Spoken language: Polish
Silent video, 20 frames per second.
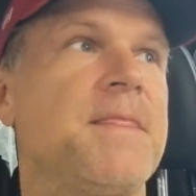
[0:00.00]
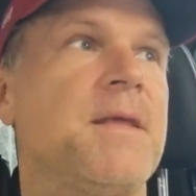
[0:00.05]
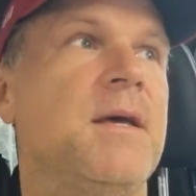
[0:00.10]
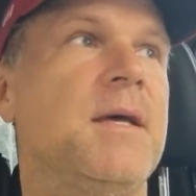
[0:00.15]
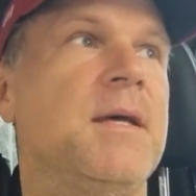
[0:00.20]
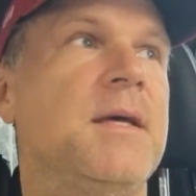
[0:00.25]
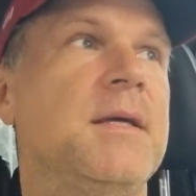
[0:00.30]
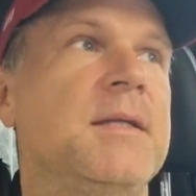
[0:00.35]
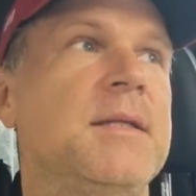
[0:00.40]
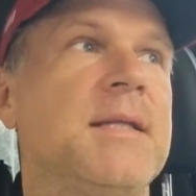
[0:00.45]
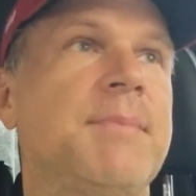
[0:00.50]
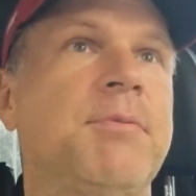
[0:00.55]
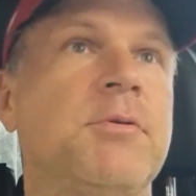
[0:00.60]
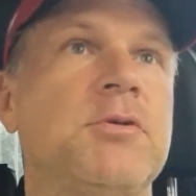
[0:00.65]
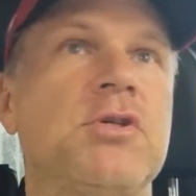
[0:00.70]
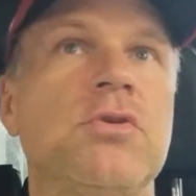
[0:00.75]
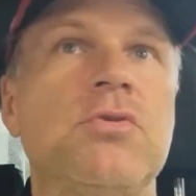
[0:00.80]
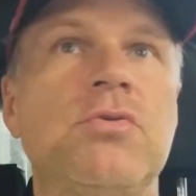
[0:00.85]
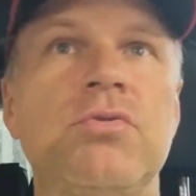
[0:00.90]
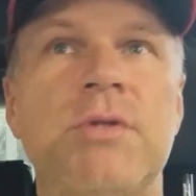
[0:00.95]
E, na
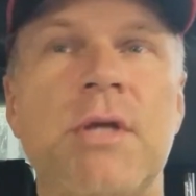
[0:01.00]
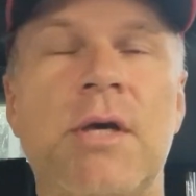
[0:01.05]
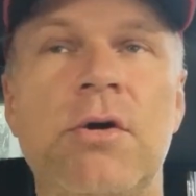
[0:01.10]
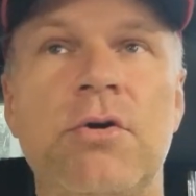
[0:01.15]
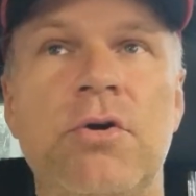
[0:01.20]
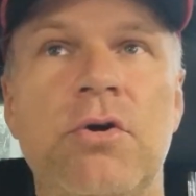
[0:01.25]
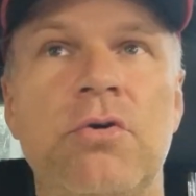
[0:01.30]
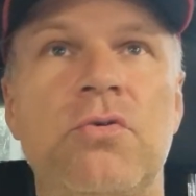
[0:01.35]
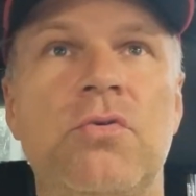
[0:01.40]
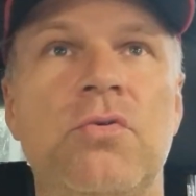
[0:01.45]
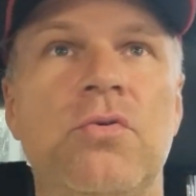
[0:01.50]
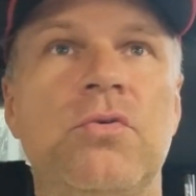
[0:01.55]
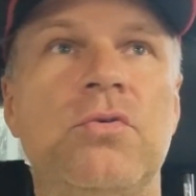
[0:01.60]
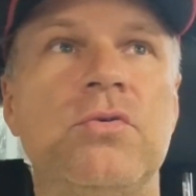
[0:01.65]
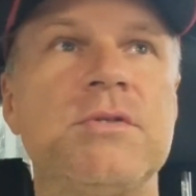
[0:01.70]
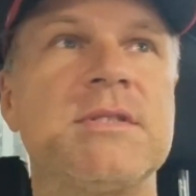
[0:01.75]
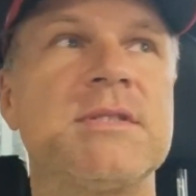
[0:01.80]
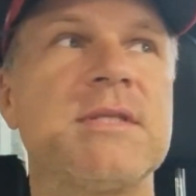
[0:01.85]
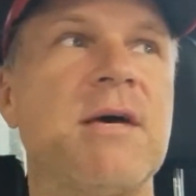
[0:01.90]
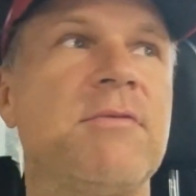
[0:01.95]
początku tego roku
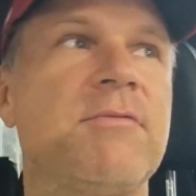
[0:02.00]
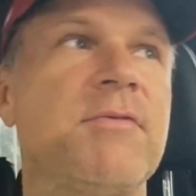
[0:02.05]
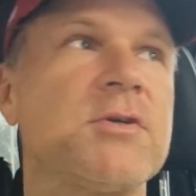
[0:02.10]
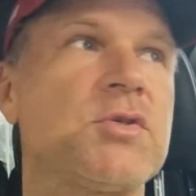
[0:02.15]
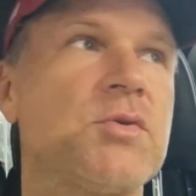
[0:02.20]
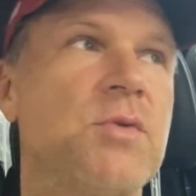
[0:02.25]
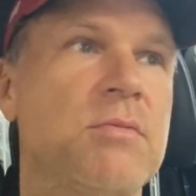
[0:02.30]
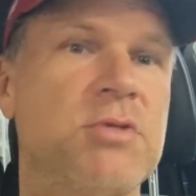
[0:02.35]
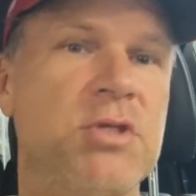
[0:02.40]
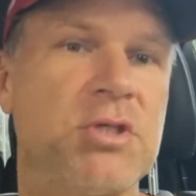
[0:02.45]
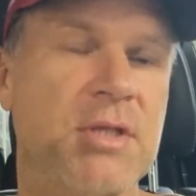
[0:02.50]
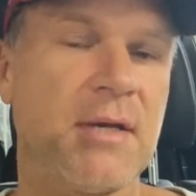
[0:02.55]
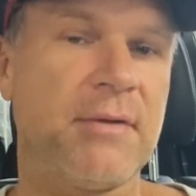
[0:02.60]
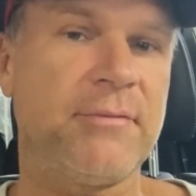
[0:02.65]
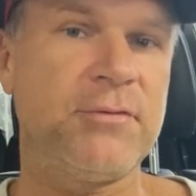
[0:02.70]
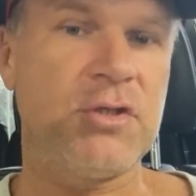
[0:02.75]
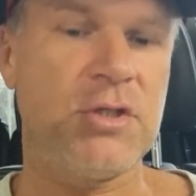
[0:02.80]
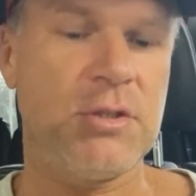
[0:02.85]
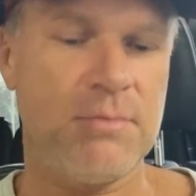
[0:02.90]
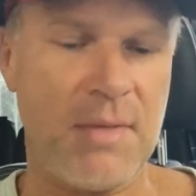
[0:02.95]
zauważyłem gdzieś tak
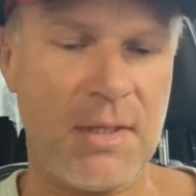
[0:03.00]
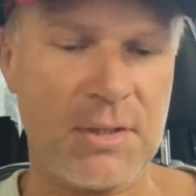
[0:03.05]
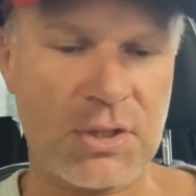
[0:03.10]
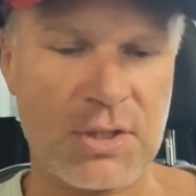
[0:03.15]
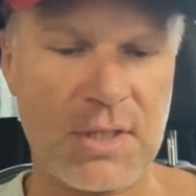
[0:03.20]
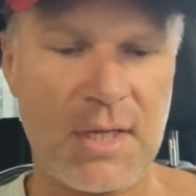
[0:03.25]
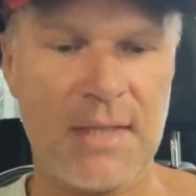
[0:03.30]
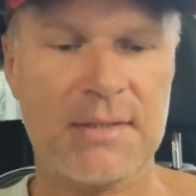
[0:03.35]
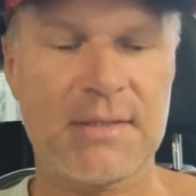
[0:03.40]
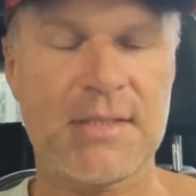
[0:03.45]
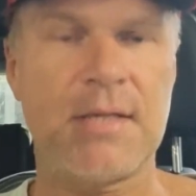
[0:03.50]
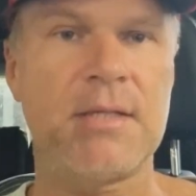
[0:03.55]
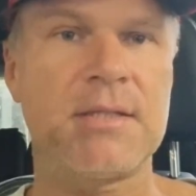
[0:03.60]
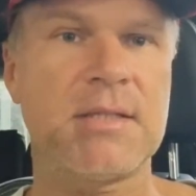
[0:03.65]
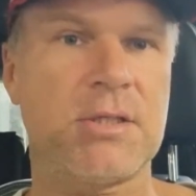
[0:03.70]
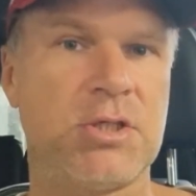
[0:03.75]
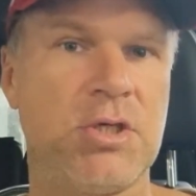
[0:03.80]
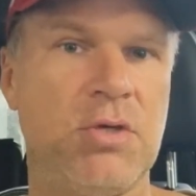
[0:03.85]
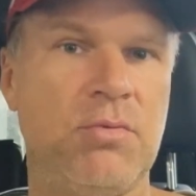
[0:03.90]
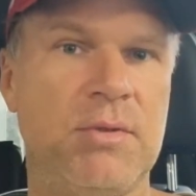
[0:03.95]
w zimę, że ceny
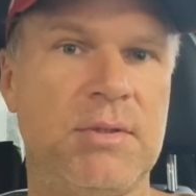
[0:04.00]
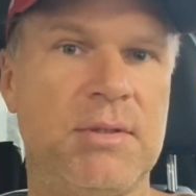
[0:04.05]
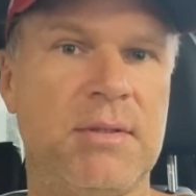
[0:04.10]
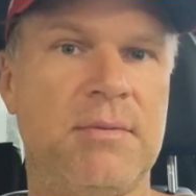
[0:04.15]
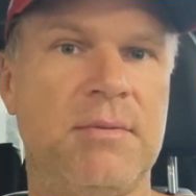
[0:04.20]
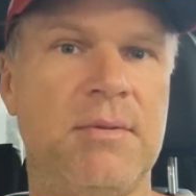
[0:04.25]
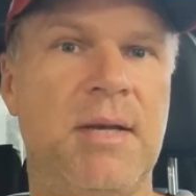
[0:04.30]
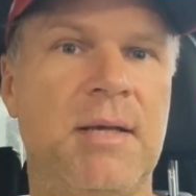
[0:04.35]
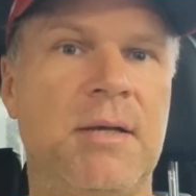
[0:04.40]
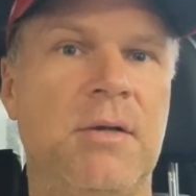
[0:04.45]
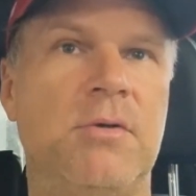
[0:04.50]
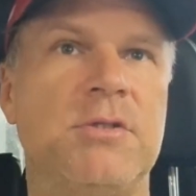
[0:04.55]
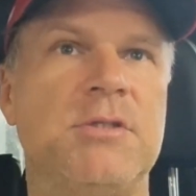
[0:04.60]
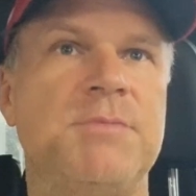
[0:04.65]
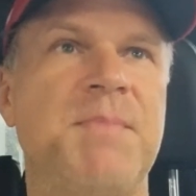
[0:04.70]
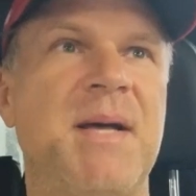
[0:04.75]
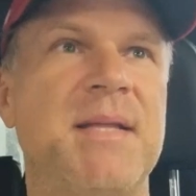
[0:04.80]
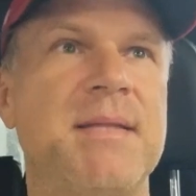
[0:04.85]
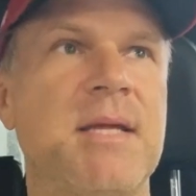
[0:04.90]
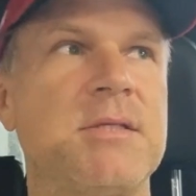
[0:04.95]
zaczęły lekko
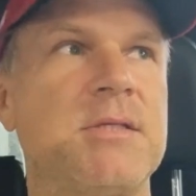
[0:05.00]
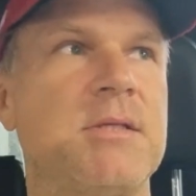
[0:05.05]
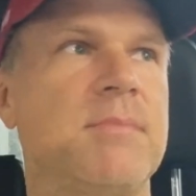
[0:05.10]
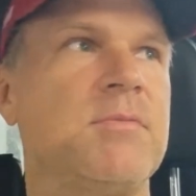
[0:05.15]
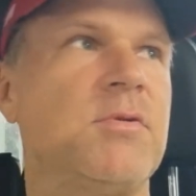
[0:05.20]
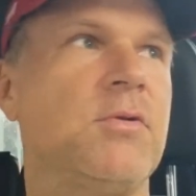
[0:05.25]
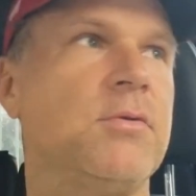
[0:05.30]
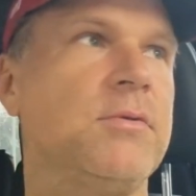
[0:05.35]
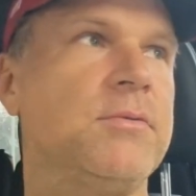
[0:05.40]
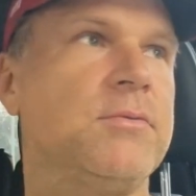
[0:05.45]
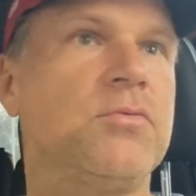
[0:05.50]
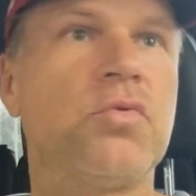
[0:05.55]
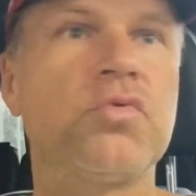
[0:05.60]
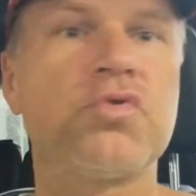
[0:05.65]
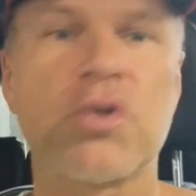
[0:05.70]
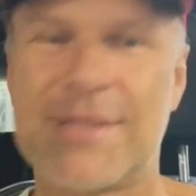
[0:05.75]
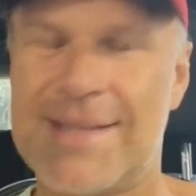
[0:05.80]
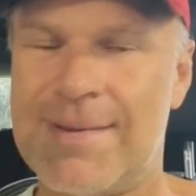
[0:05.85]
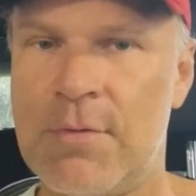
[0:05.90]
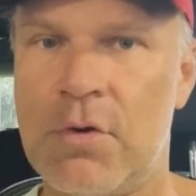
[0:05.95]
spadać. Tam
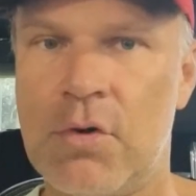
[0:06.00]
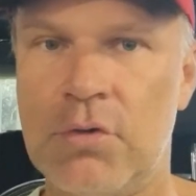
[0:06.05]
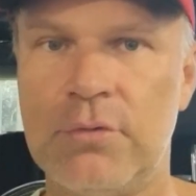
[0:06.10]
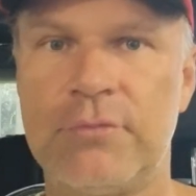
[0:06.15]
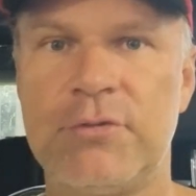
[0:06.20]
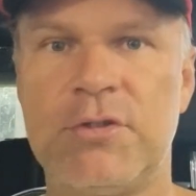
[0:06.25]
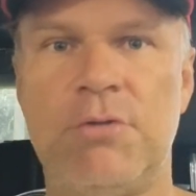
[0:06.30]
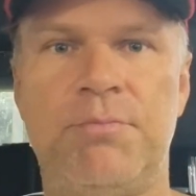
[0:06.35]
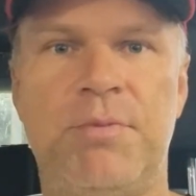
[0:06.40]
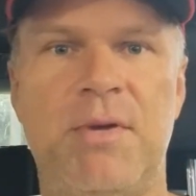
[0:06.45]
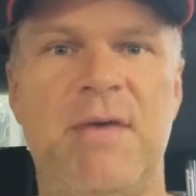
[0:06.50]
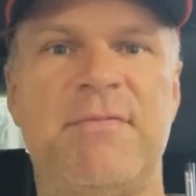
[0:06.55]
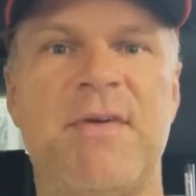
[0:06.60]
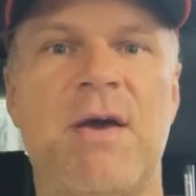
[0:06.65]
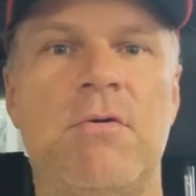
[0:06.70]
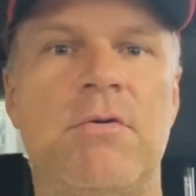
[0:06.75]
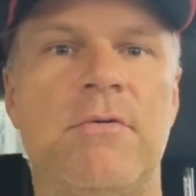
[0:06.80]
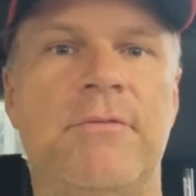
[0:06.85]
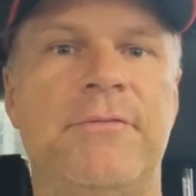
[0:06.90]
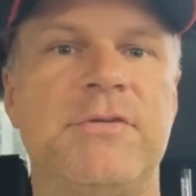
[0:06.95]
dużo samochodów się
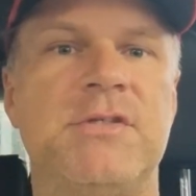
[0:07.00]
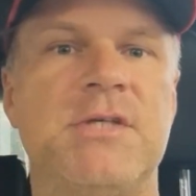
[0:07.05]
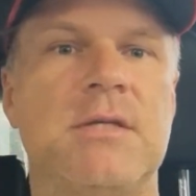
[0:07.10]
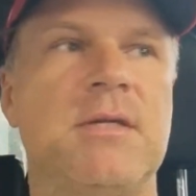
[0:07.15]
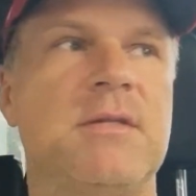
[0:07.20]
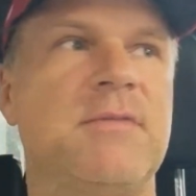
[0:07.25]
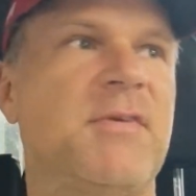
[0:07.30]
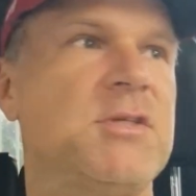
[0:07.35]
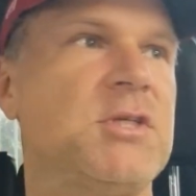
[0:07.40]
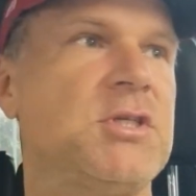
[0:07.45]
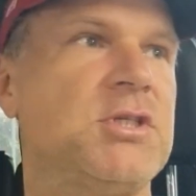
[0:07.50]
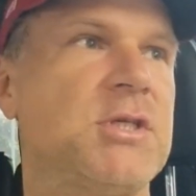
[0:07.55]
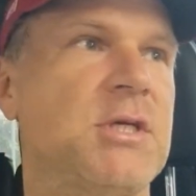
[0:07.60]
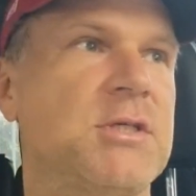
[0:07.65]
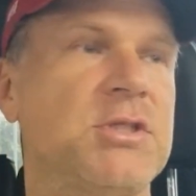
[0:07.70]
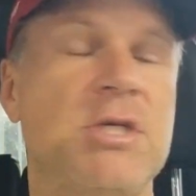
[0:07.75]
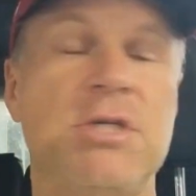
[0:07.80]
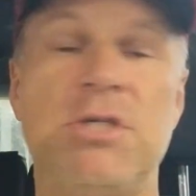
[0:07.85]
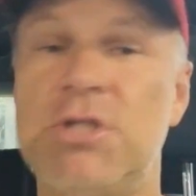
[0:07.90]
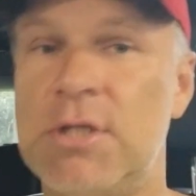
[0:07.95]
pojawiało w cenie
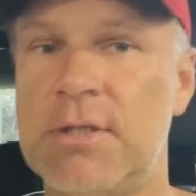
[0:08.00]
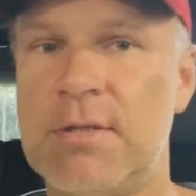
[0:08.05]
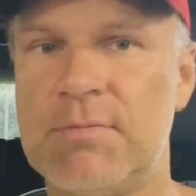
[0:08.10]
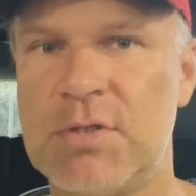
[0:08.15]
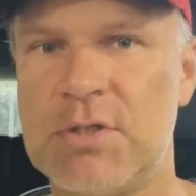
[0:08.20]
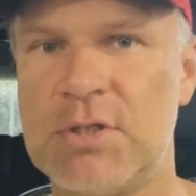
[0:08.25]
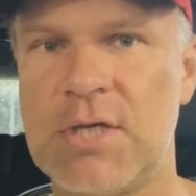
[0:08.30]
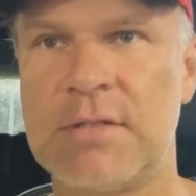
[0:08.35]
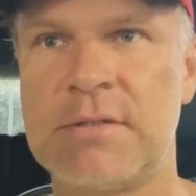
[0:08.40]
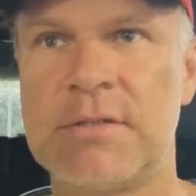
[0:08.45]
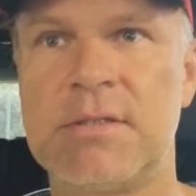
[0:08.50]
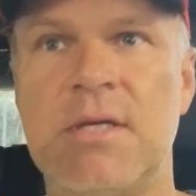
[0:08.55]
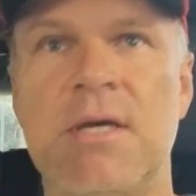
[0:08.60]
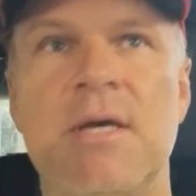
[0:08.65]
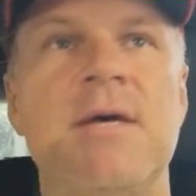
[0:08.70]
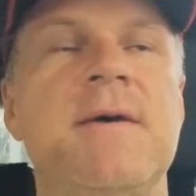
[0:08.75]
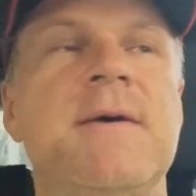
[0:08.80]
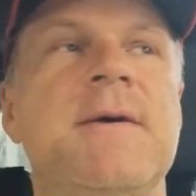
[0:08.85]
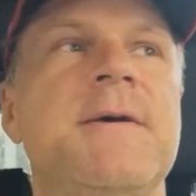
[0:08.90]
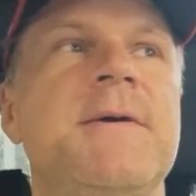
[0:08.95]
26-7 tysięcy.